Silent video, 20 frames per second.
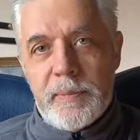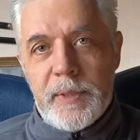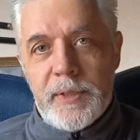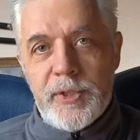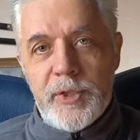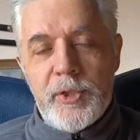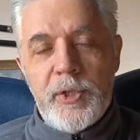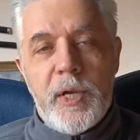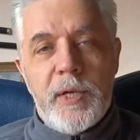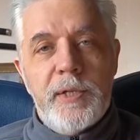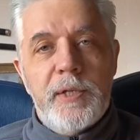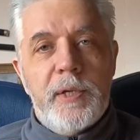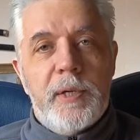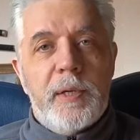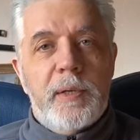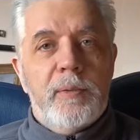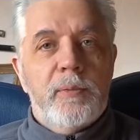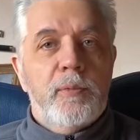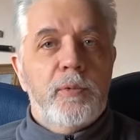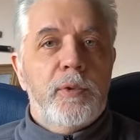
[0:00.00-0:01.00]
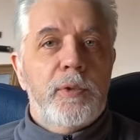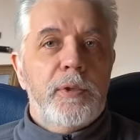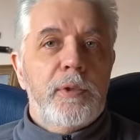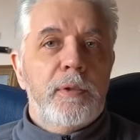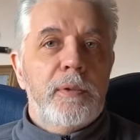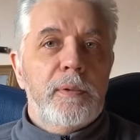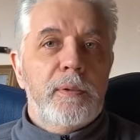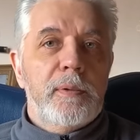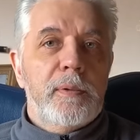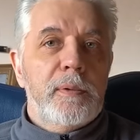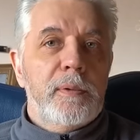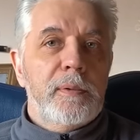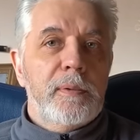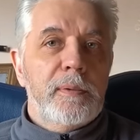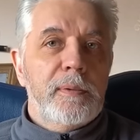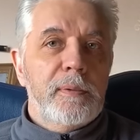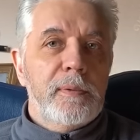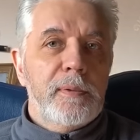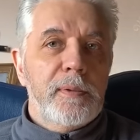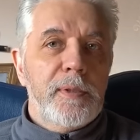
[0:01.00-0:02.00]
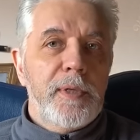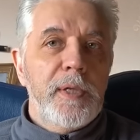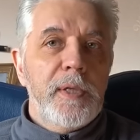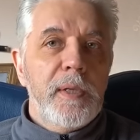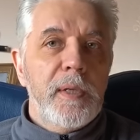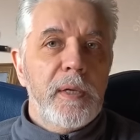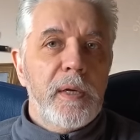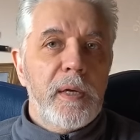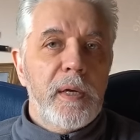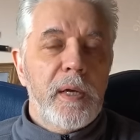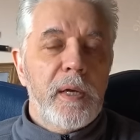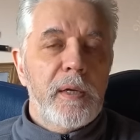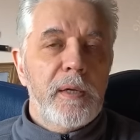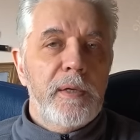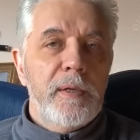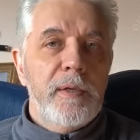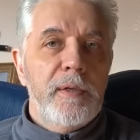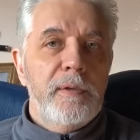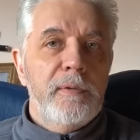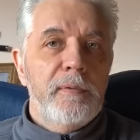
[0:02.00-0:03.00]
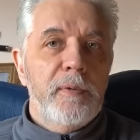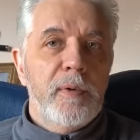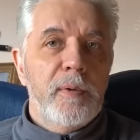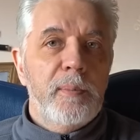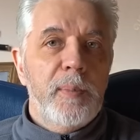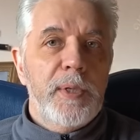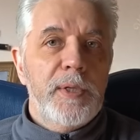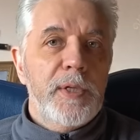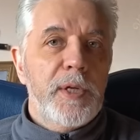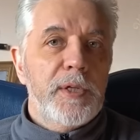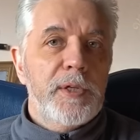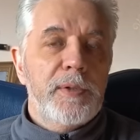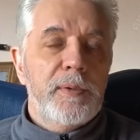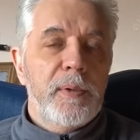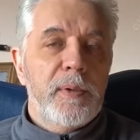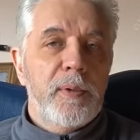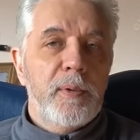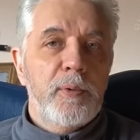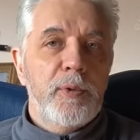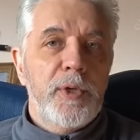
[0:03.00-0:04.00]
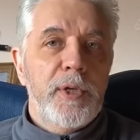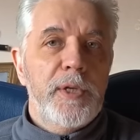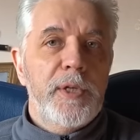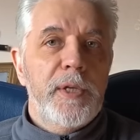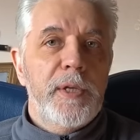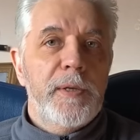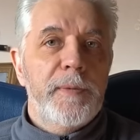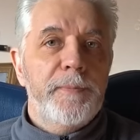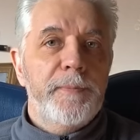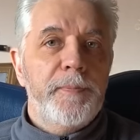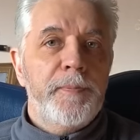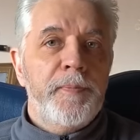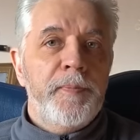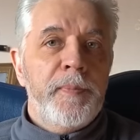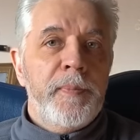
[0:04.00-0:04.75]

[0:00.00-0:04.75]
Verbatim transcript: ожидать э, от Гитлера и его ближайшего окружения